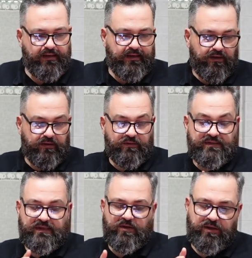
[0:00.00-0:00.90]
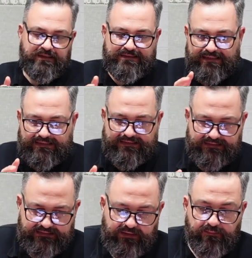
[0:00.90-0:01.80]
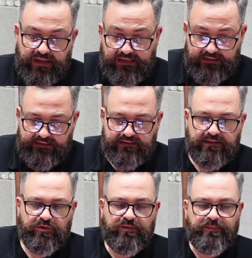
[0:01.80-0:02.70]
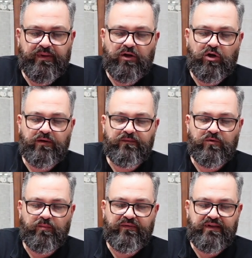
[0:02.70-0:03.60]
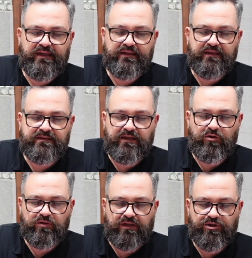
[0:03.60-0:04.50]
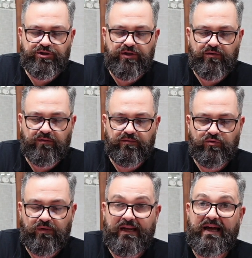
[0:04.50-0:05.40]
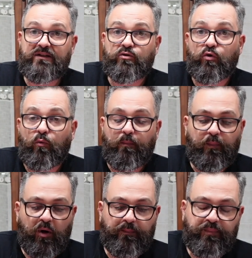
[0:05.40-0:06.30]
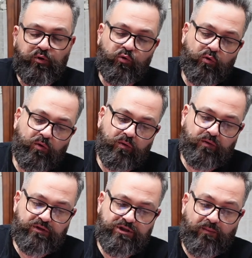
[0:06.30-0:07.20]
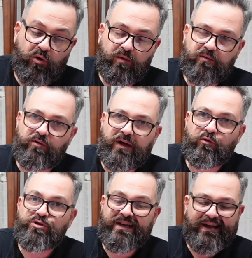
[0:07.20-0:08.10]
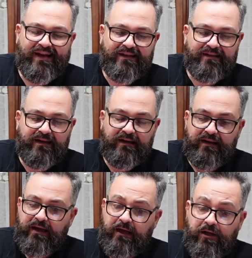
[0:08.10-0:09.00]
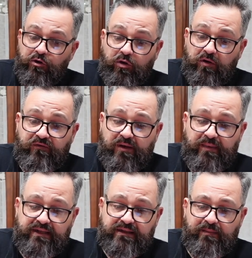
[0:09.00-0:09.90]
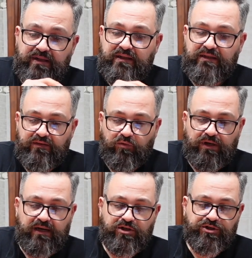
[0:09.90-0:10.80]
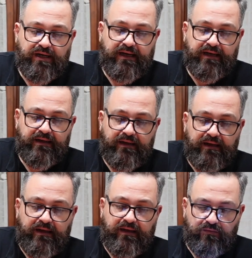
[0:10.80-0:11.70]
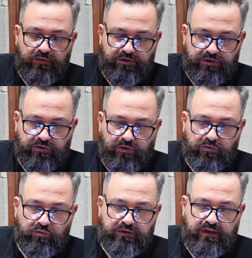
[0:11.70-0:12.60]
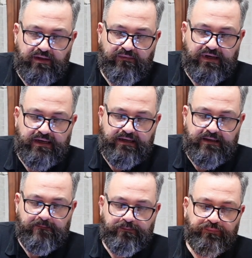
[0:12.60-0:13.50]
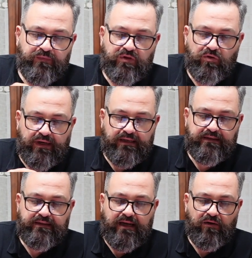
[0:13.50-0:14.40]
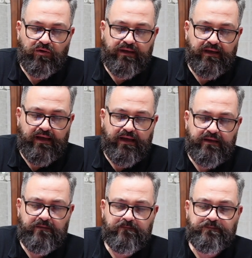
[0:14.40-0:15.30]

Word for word: Allora, questa cosa sì, bellissimo, però come vedete se io trascino sul lato un po' più, diciamo, con la luce calda, non lo fa immediatamente, devo rilasciare. Qui ci sono tutte le varie tonalità, ok?